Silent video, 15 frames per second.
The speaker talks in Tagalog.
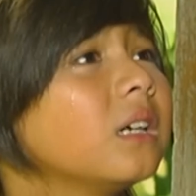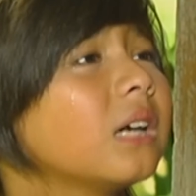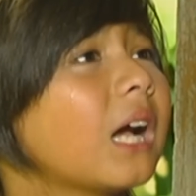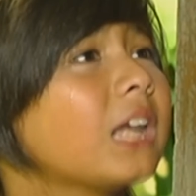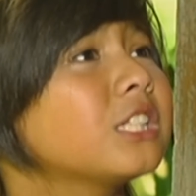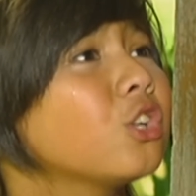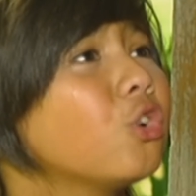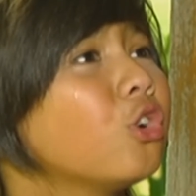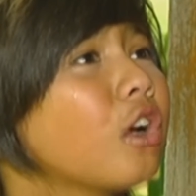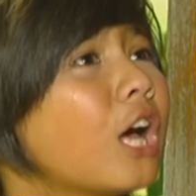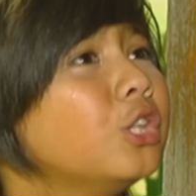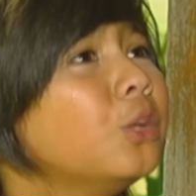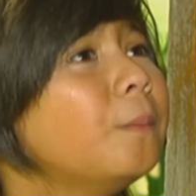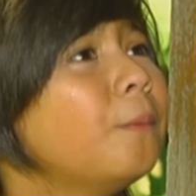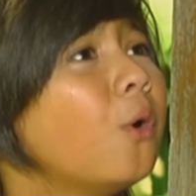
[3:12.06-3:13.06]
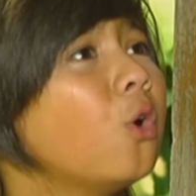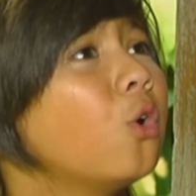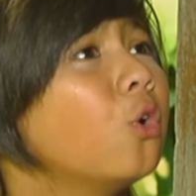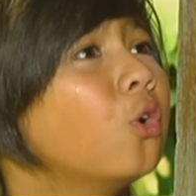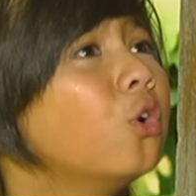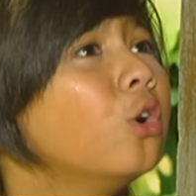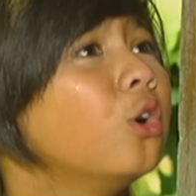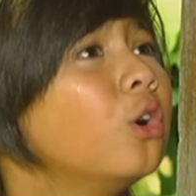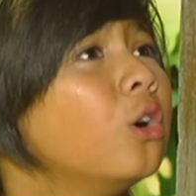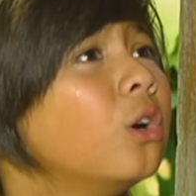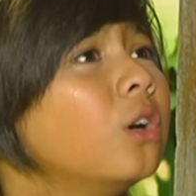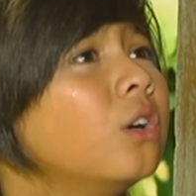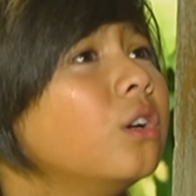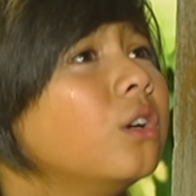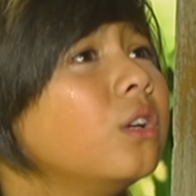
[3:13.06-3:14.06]
Kaya sigurado po ako,
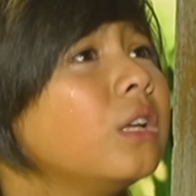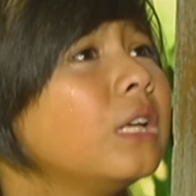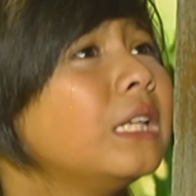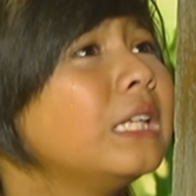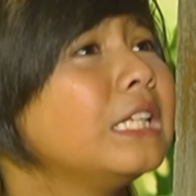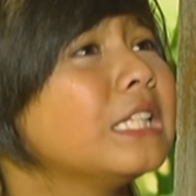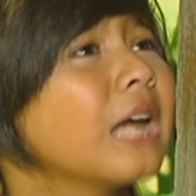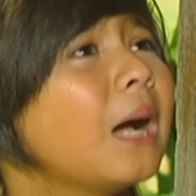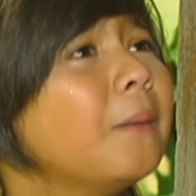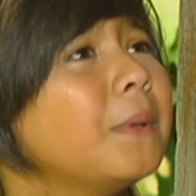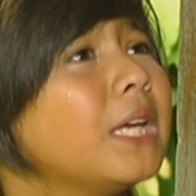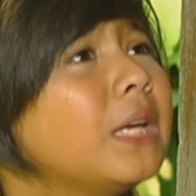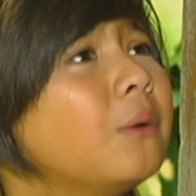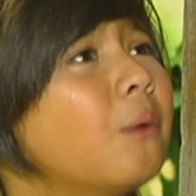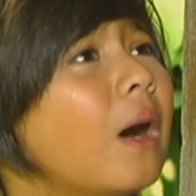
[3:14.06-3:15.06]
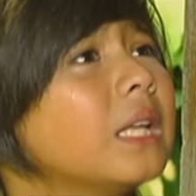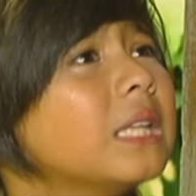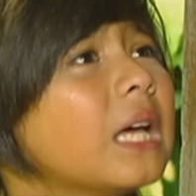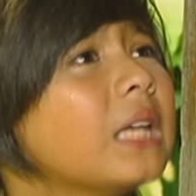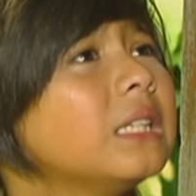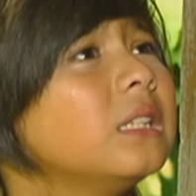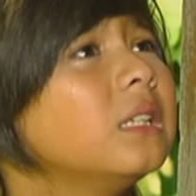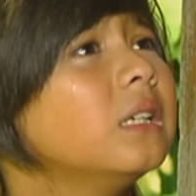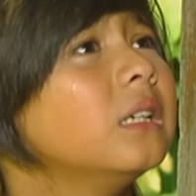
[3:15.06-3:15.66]
hindi niya kami iwanan.